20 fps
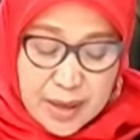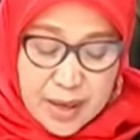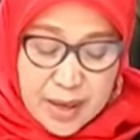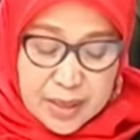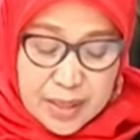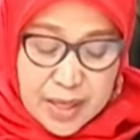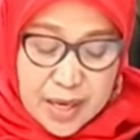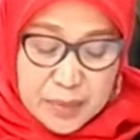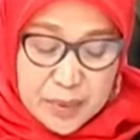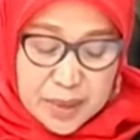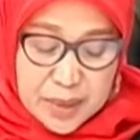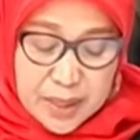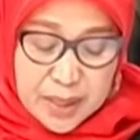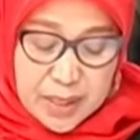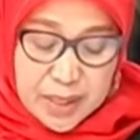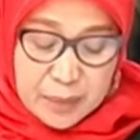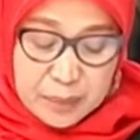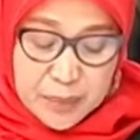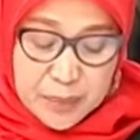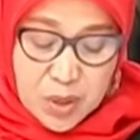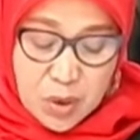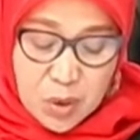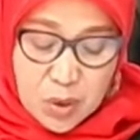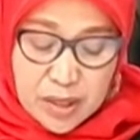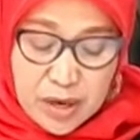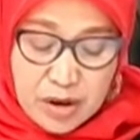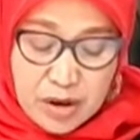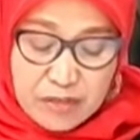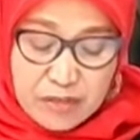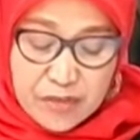dan menginap di
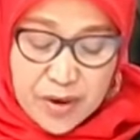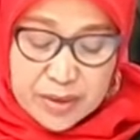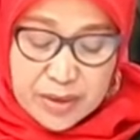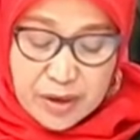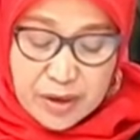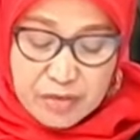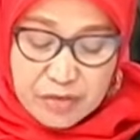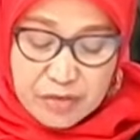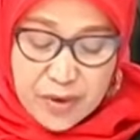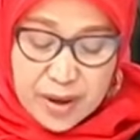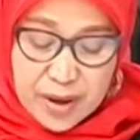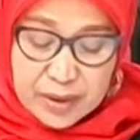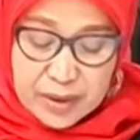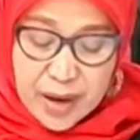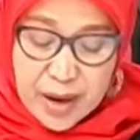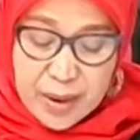Hotel Van der Valk